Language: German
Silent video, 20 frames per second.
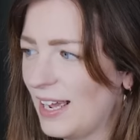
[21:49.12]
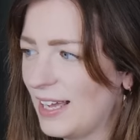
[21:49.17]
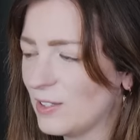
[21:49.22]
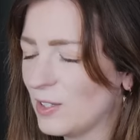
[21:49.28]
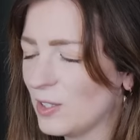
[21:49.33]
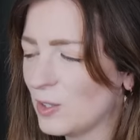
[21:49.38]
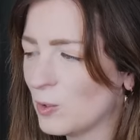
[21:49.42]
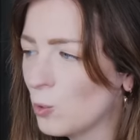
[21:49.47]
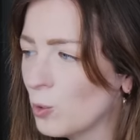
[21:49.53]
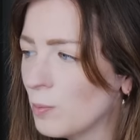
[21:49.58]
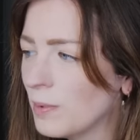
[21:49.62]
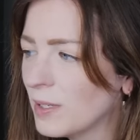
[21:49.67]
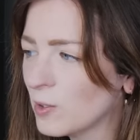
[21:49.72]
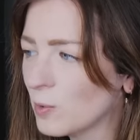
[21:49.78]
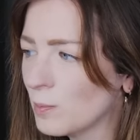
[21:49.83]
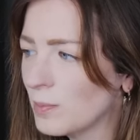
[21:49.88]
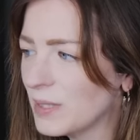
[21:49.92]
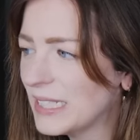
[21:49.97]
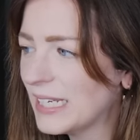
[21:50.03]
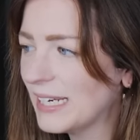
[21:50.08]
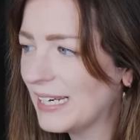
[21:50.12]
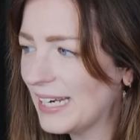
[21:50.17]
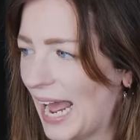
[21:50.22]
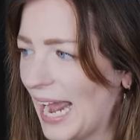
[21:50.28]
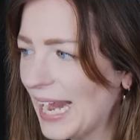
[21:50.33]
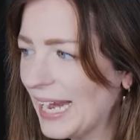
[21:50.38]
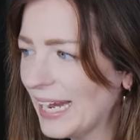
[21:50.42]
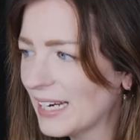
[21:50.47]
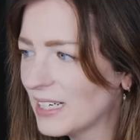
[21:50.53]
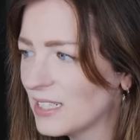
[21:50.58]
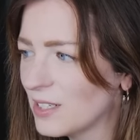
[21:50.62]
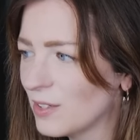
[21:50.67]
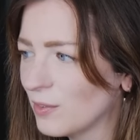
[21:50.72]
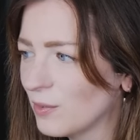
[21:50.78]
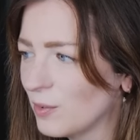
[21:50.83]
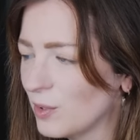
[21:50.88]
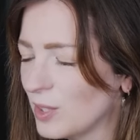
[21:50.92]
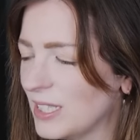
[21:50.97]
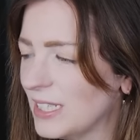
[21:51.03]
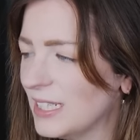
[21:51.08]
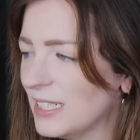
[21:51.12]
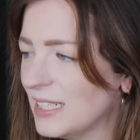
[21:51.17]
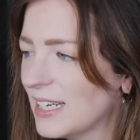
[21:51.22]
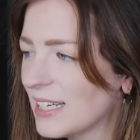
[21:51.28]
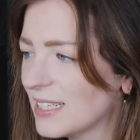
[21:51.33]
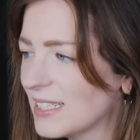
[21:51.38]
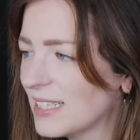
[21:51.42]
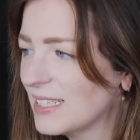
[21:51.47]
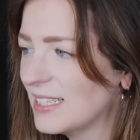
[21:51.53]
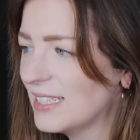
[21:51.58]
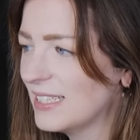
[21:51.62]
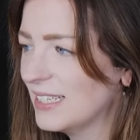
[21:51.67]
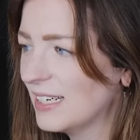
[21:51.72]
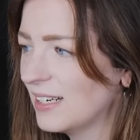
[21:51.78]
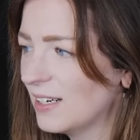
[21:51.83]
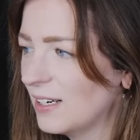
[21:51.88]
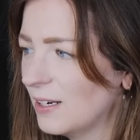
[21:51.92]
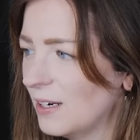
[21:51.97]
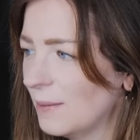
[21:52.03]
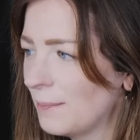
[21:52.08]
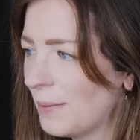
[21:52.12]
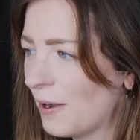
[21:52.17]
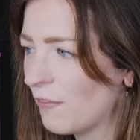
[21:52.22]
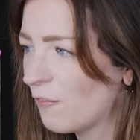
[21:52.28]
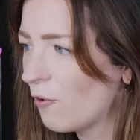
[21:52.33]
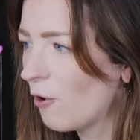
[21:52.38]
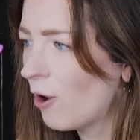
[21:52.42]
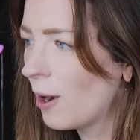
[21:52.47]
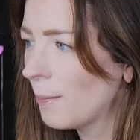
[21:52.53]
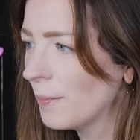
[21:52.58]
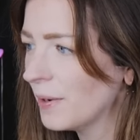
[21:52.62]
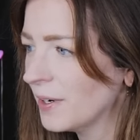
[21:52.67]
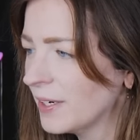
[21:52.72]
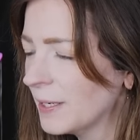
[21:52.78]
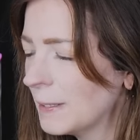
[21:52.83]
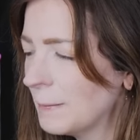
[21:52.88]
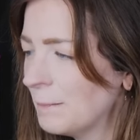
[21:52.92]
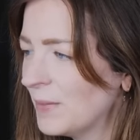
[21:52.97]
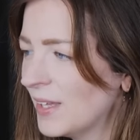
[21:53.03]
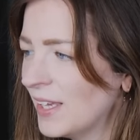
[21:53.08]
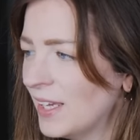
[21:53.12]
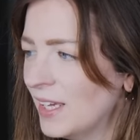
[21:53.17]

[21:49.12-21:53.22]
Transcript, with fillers: also es tut mir so ein bisschen leid für die, die das jetzt hier performen,